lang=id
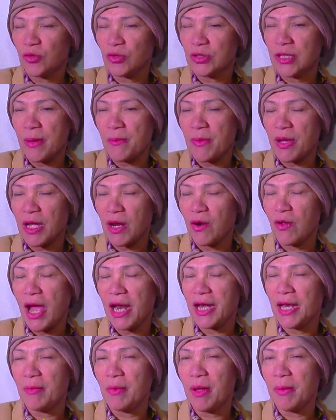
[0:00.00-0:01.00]
terutama kalau
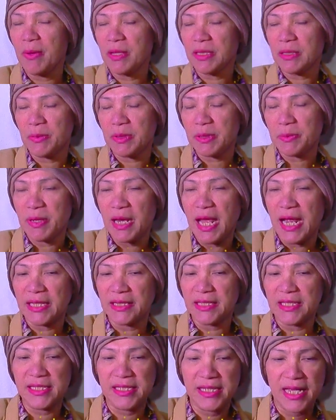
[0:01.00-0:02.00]
ada memang teman-teman
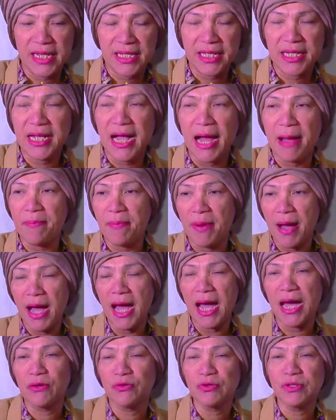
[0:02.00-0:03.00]
artis yang gegabah
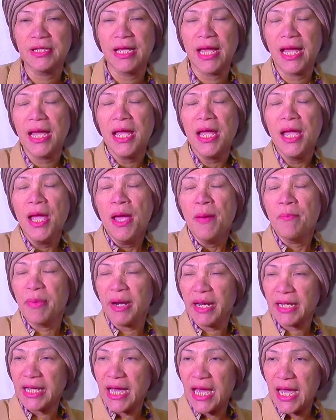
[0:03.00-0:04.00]
harusnya
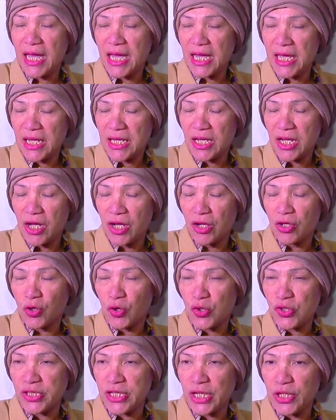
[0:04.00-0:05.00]
mereka uh,
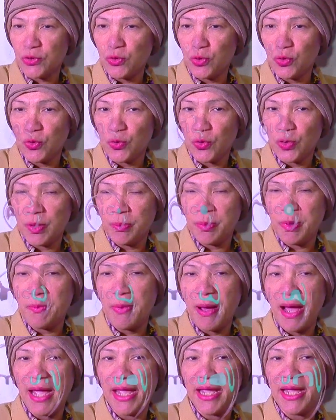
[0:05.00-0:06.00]
cross check dulu lebih
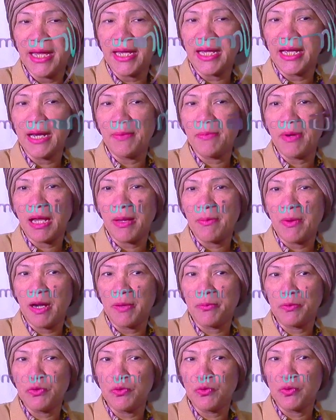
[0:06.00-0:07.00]
baik karena bagaimanapun